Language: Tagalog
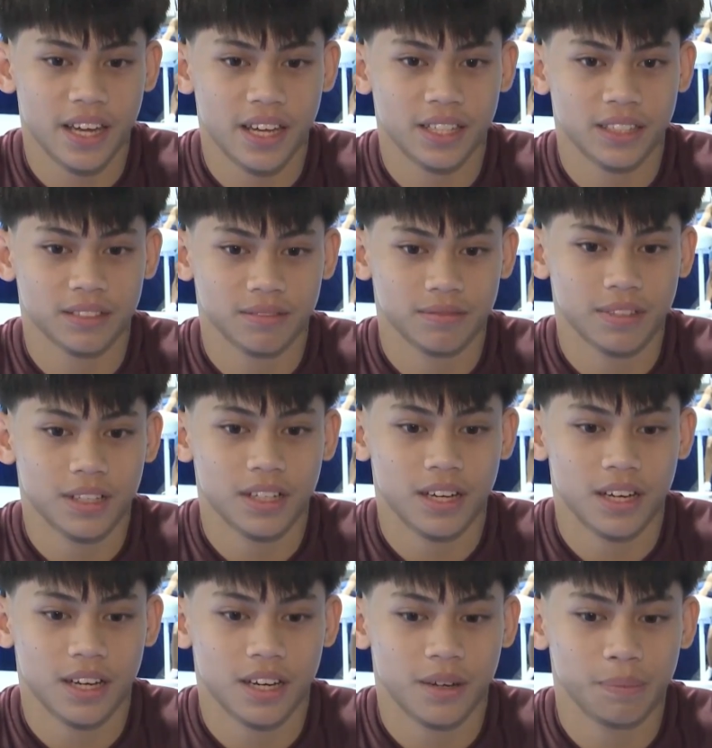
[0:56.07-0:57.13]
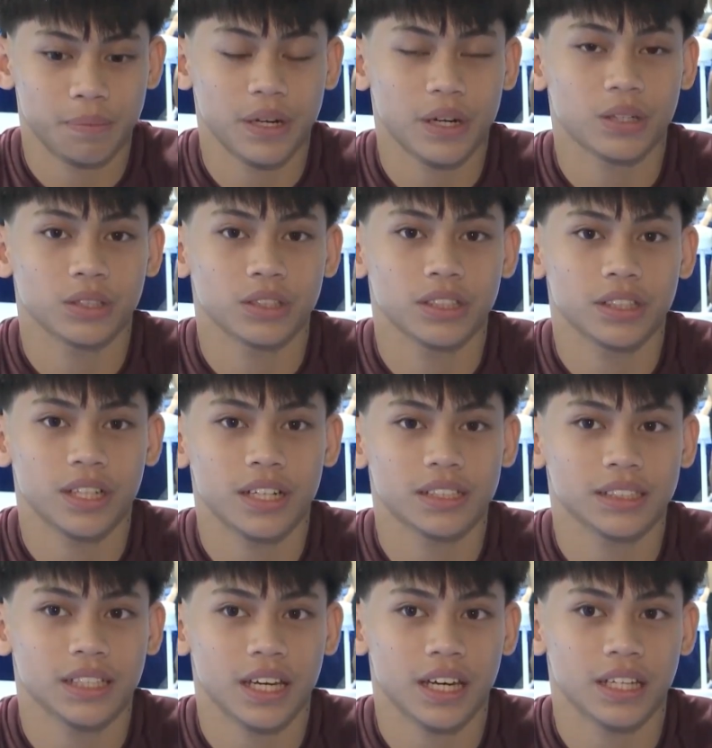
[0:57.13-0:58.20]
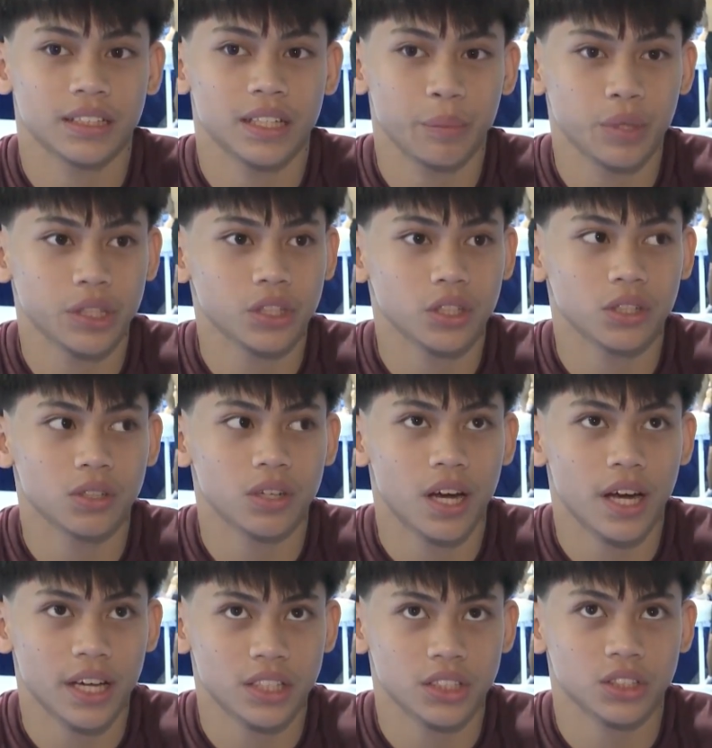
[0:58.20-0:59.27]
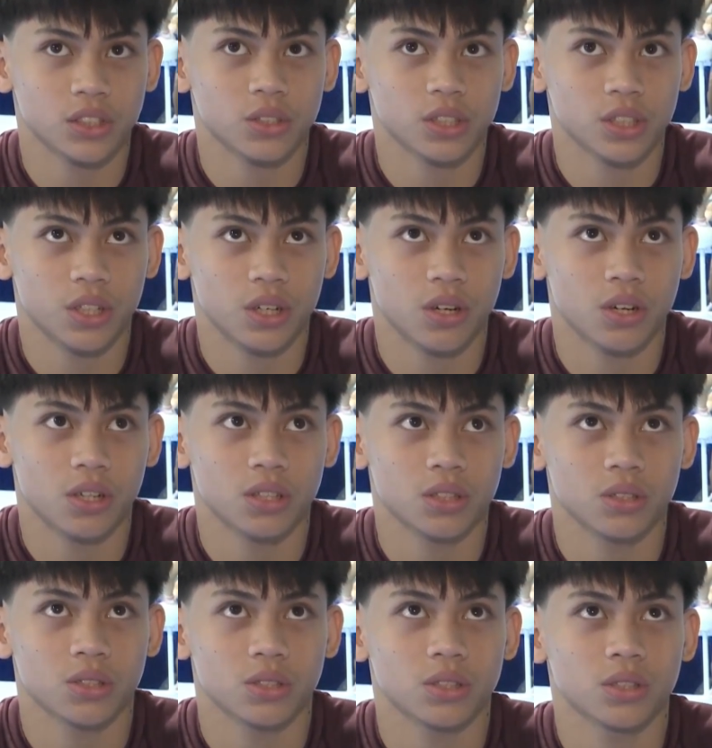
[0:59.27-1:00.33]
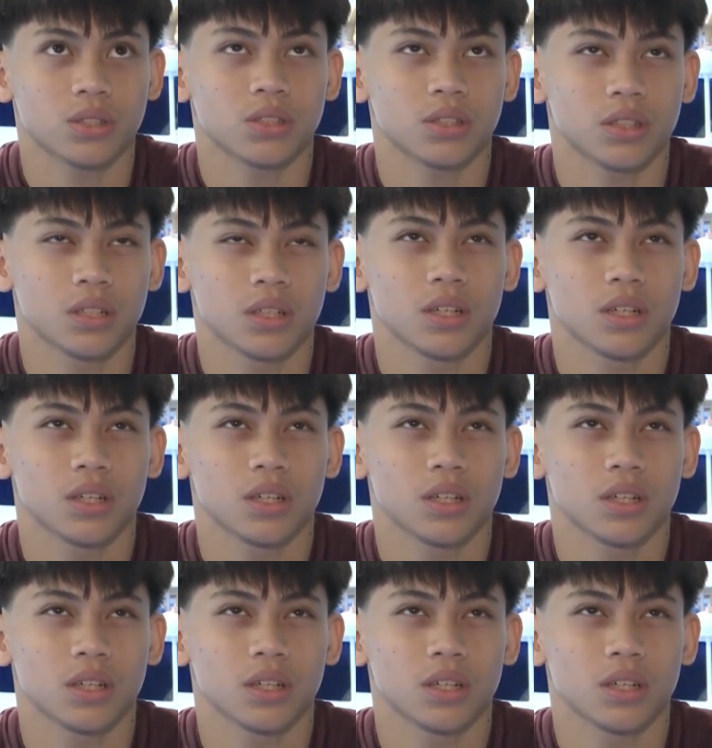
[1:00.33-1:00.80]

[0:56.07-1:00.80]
and uh, proud kasi nabit ko yung high score ko no